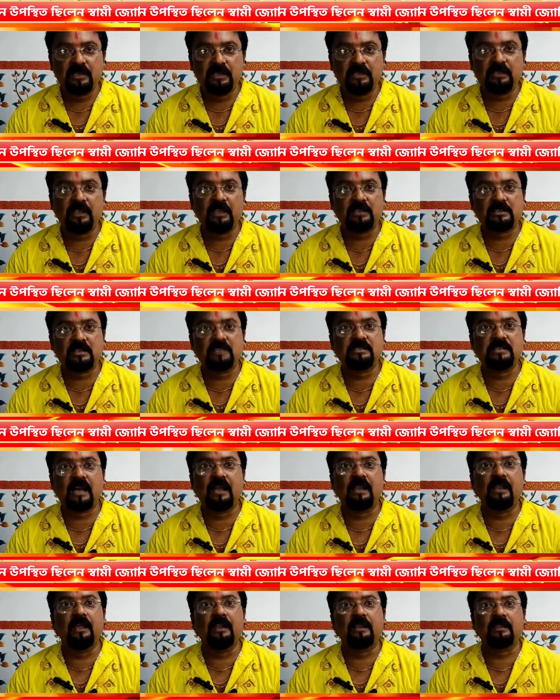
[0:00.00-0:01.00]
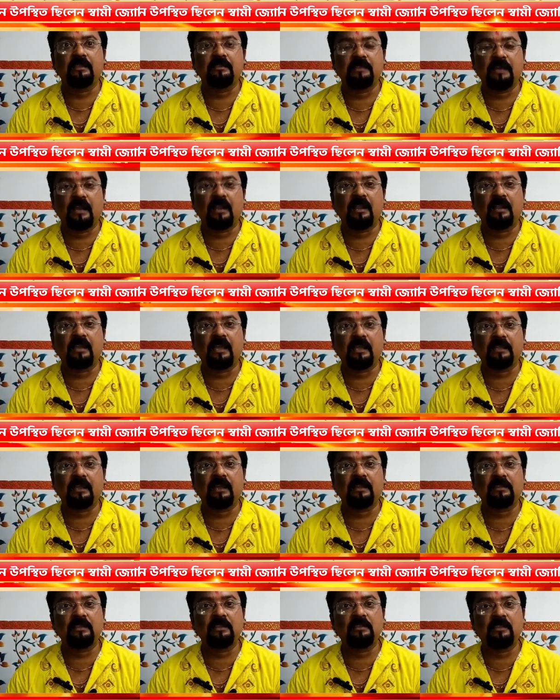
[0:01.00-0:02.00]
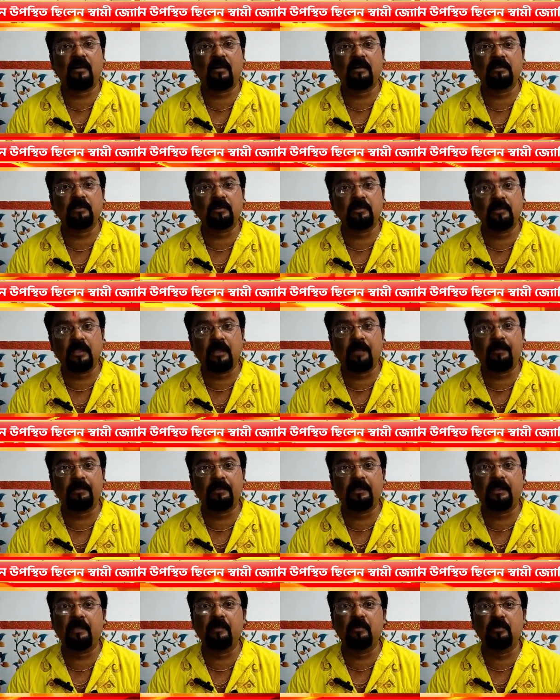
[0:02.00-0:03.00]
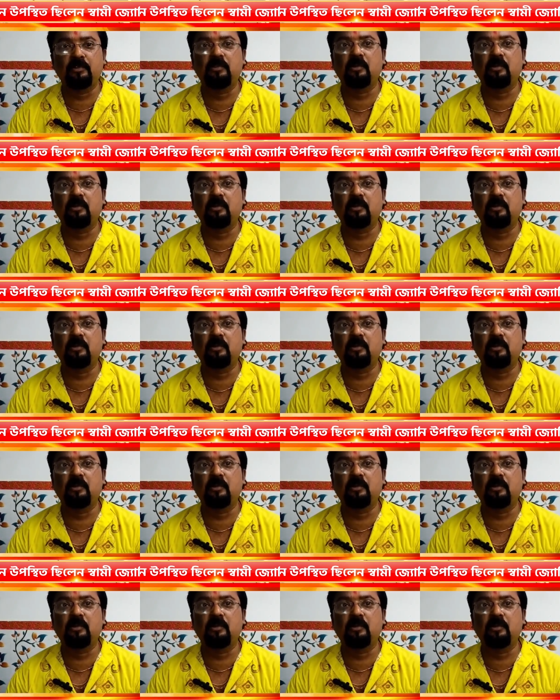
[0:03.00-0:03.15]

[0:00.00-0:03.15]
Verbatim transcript: ইতিহাসটা জানে জানা জ্ঞাতার্থে দেওয়ার জন্যই আমাদের এই